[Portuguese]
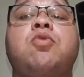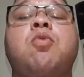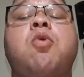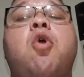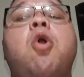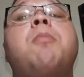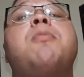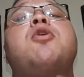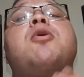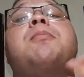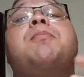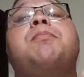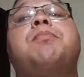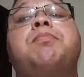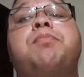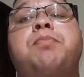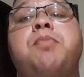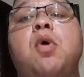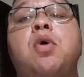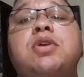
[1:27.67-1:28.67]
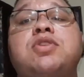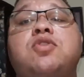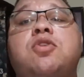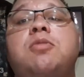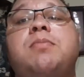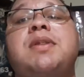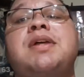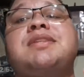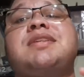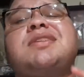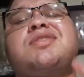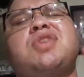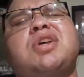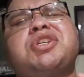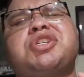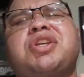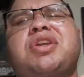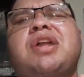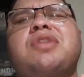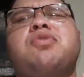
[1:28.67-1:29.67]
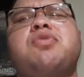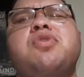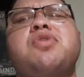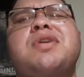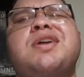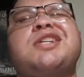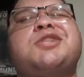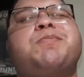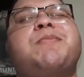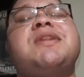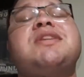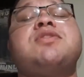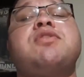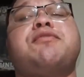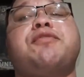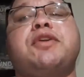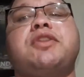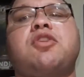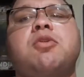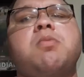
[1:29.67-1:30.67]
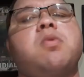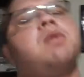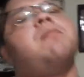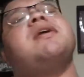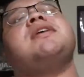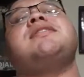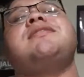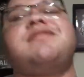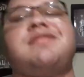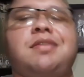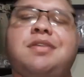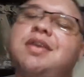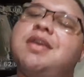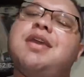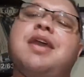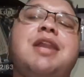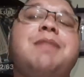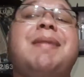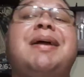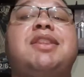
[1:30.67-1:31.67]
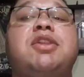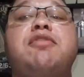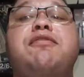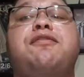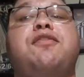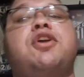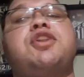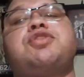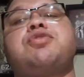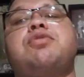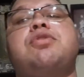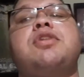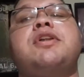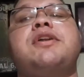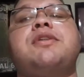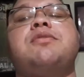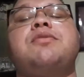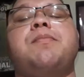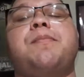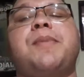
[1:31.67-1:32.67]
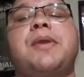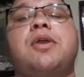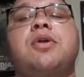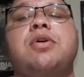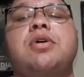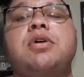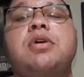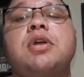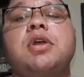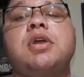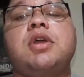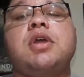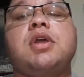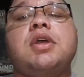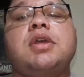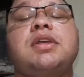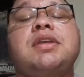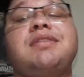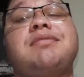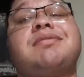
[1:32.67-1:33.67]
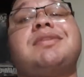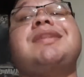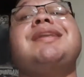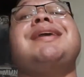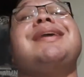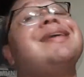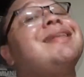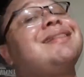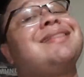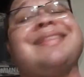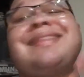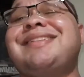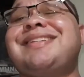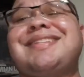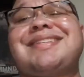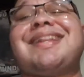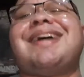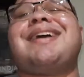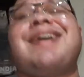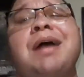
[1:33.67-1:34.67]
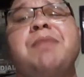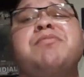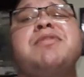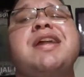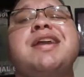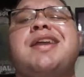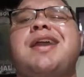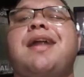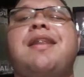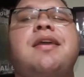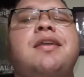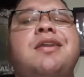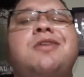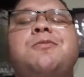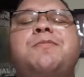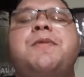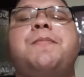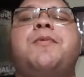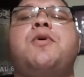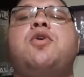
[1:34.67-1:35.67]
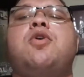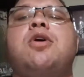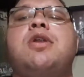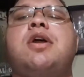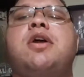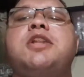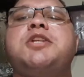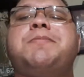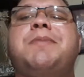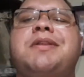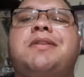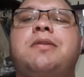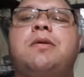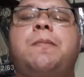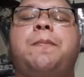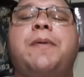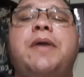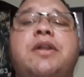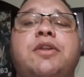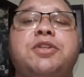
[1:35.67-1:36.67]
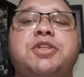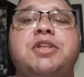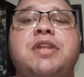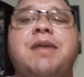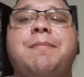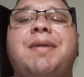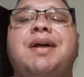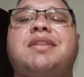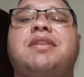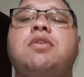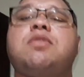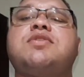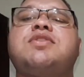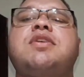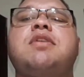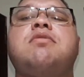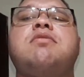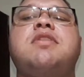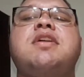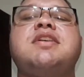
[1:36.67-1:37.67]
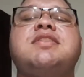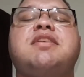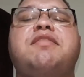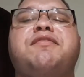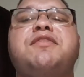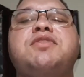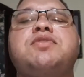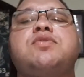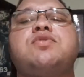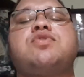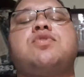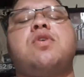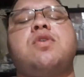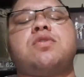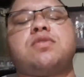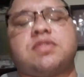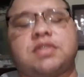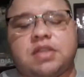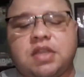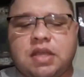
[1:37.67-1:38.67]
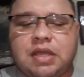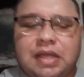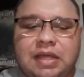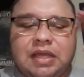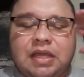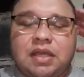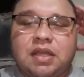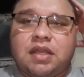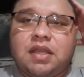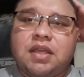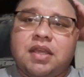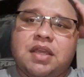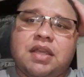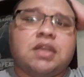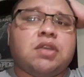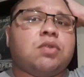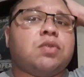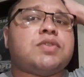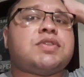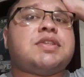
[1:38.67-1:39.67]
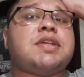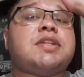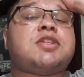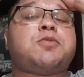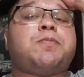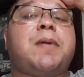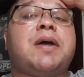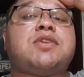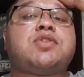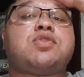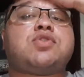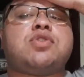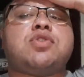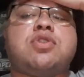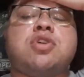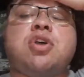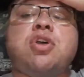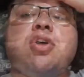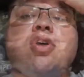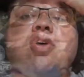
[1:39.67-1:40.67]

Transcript: cobrou boas cobranças, só acho que a do Lucas Pires não foi tão boa, mas ele bateu forte, o goleiro não pegou. E, e destacar a molecada aqui no Pipocô na hora de bater o pênalti, né? Bateu com segurança, fez os gols e o Santos passou.